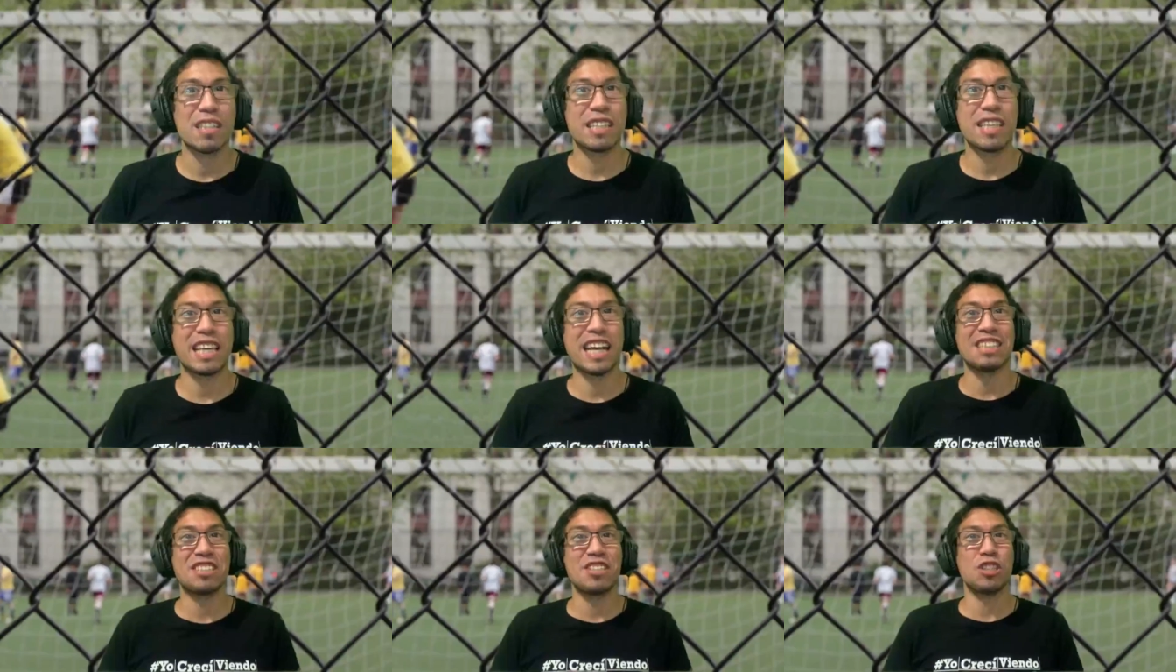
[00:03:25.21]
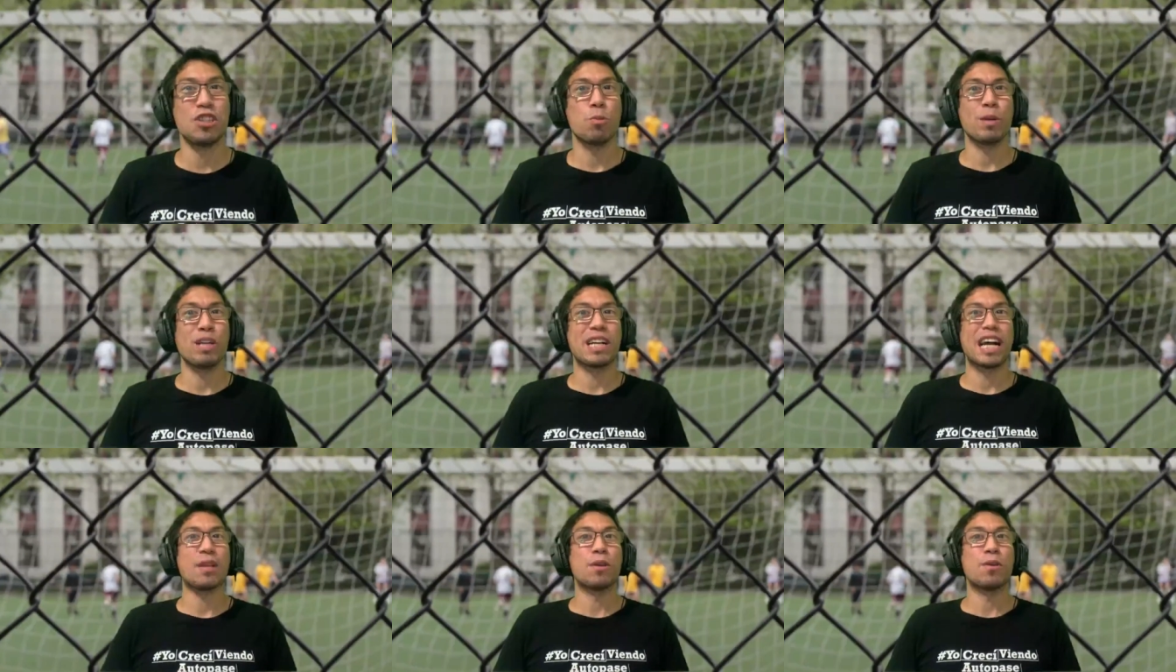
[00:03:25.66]
quien ha sido
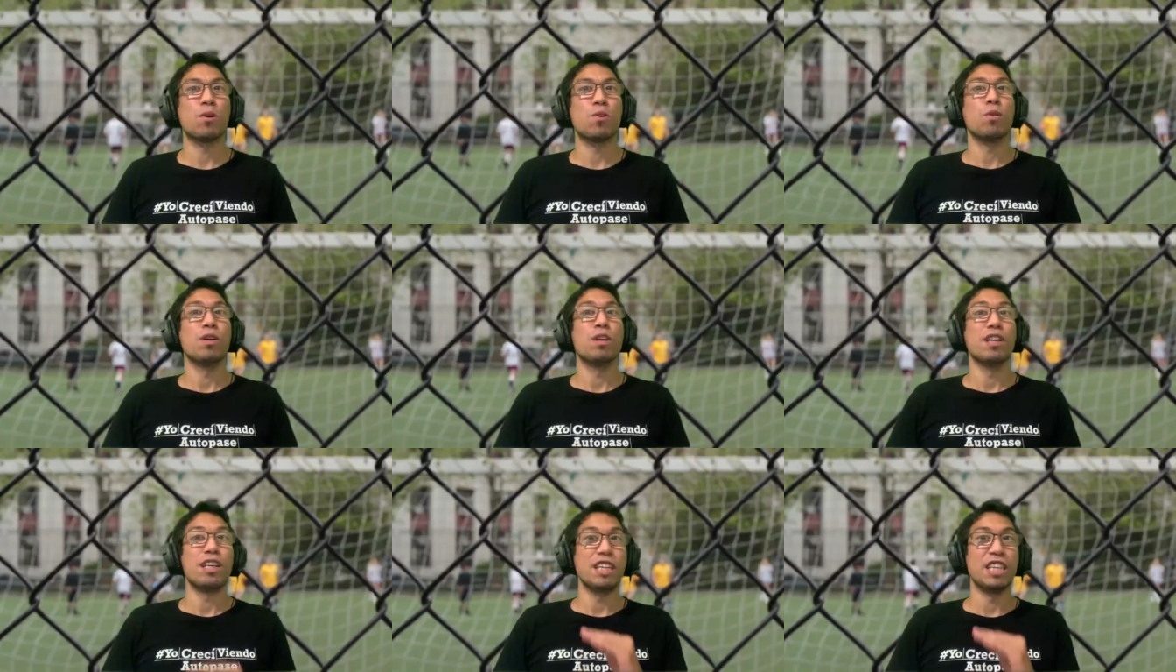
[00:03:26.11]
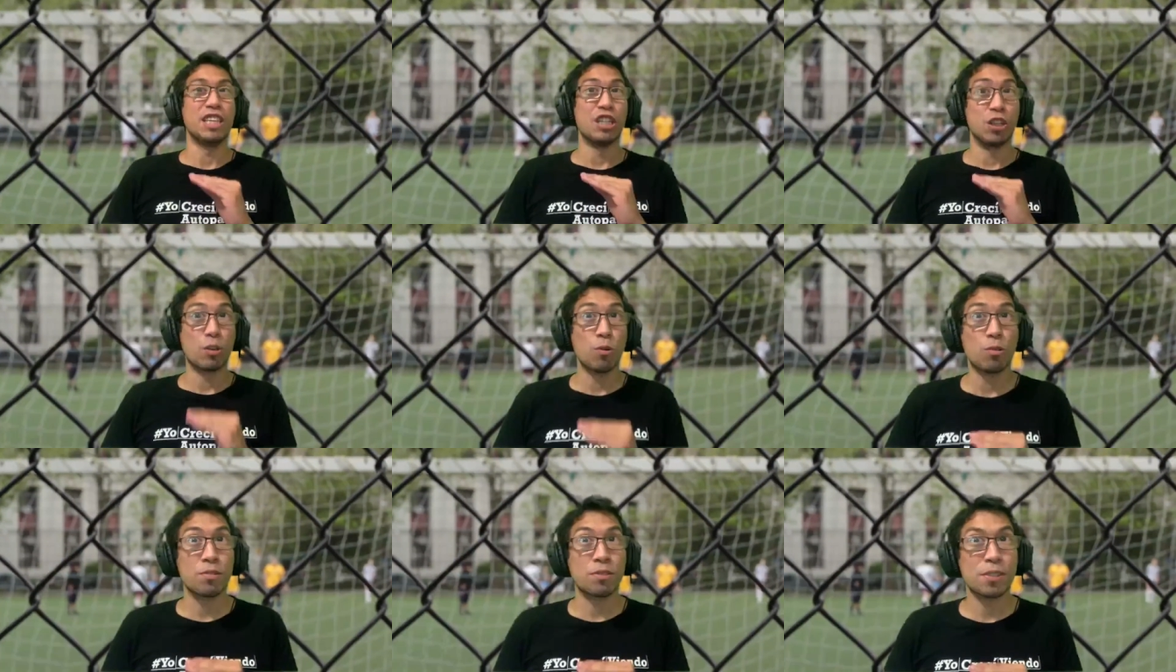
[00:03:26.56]
ubicado
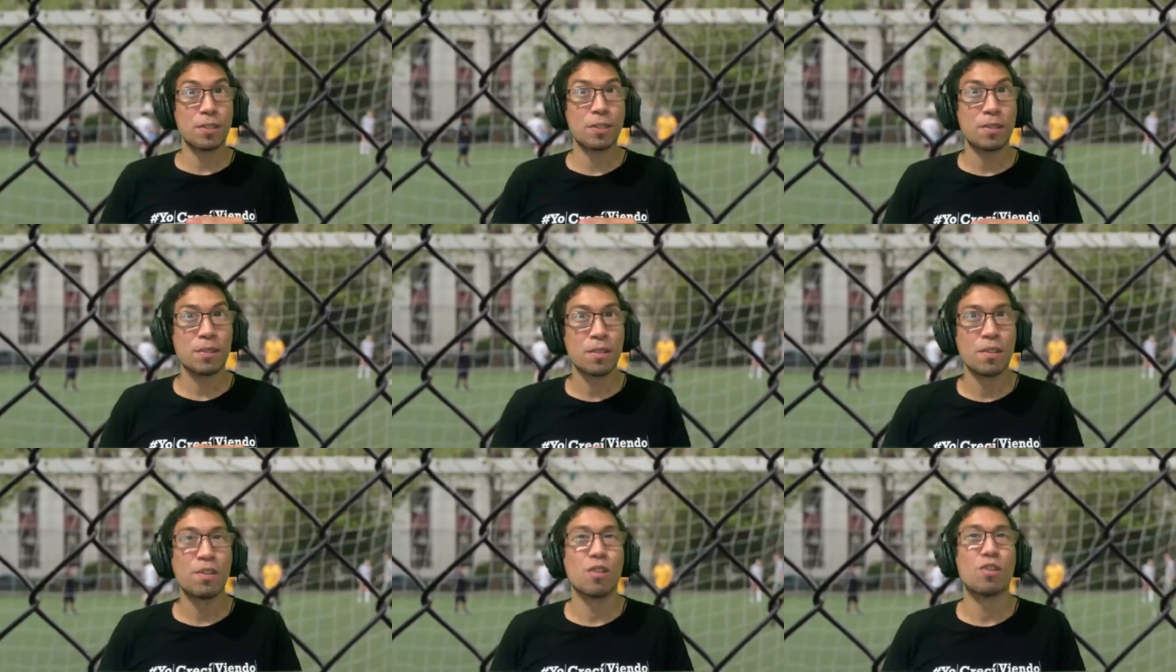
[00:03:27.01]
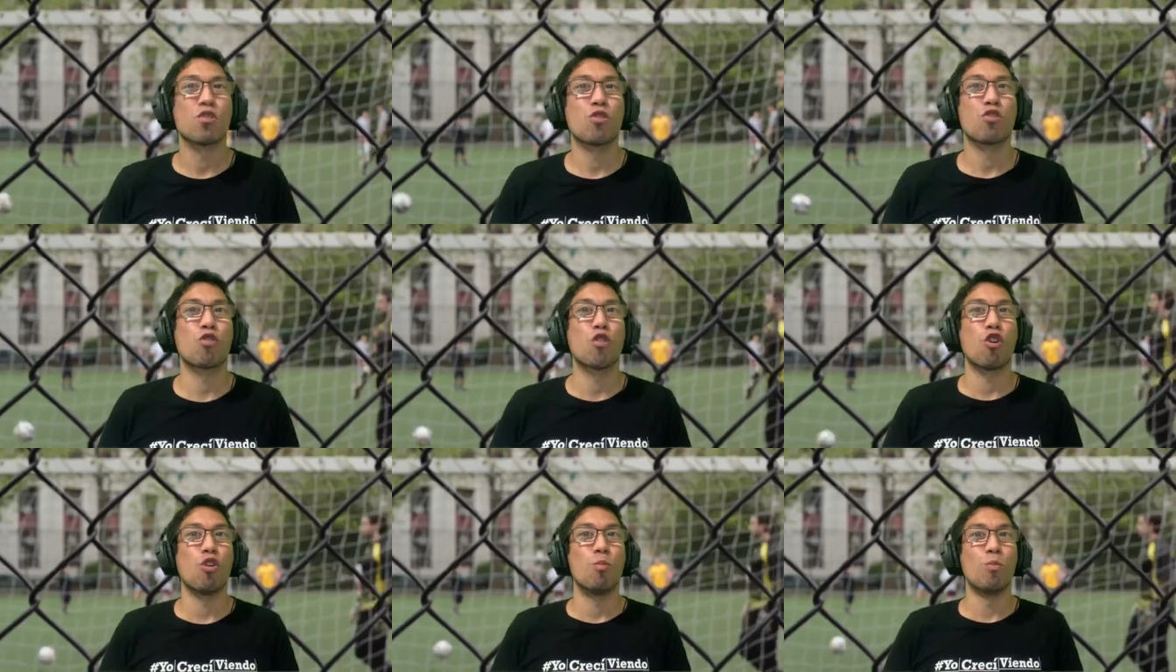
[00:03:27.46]
incluso
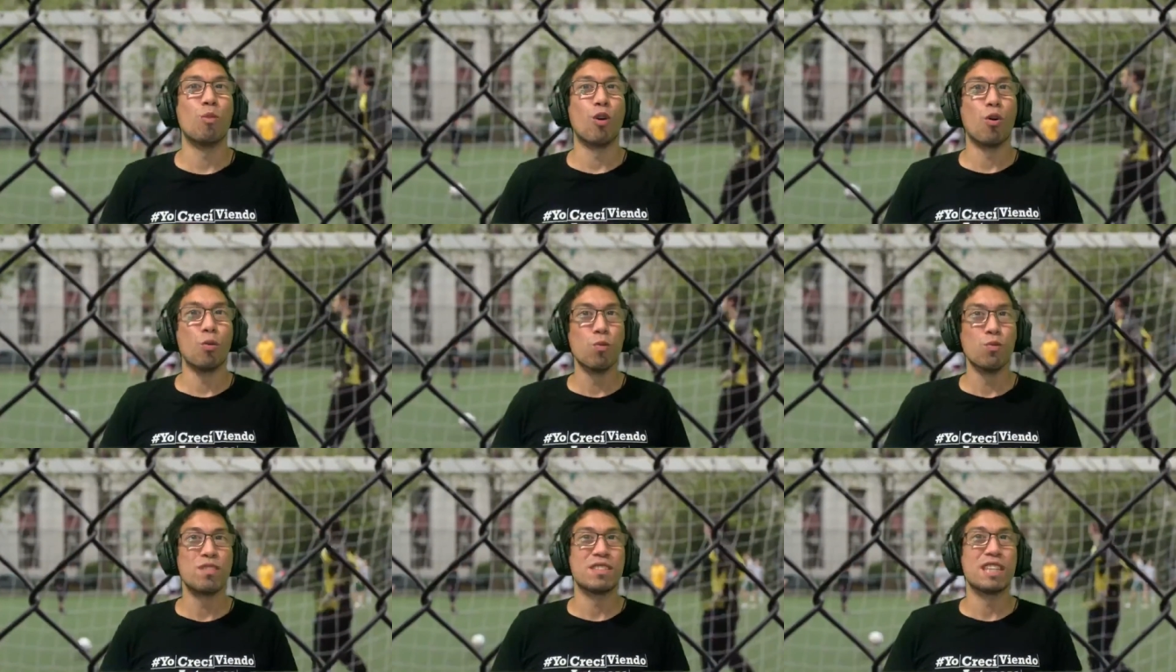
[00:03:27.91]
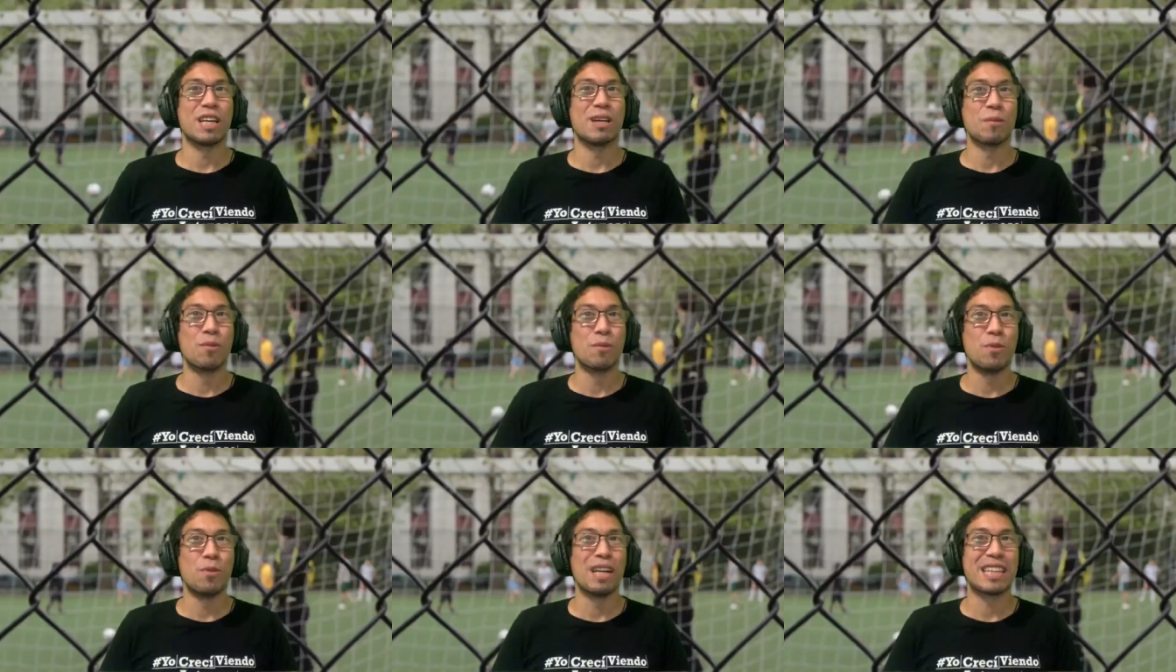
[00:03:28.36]
como un
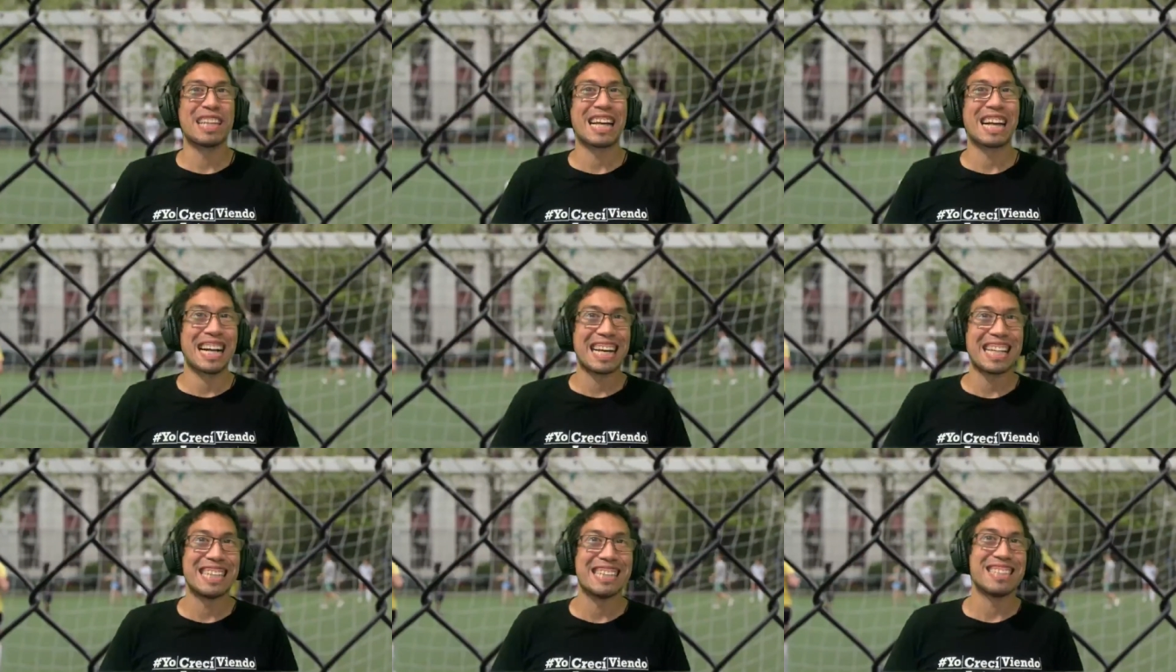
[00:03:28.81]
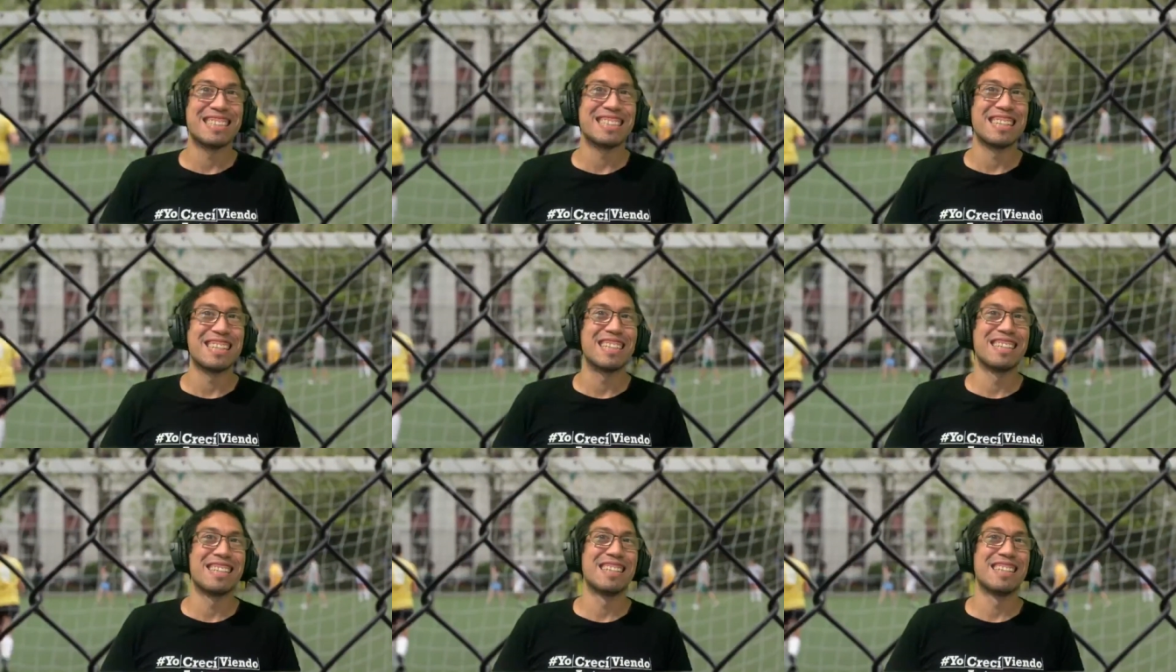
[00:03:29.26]
segundo atacante.